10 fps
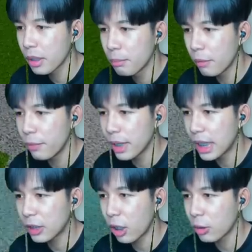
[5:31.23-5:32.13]
มึงฝึก
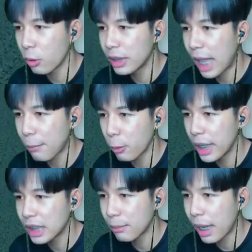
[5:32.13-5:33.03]
เล่นก่อน โอดาบโอ
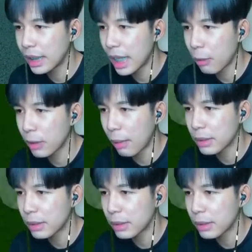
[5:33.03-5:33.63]
เด้งจะมาหรือไงกูถามจริ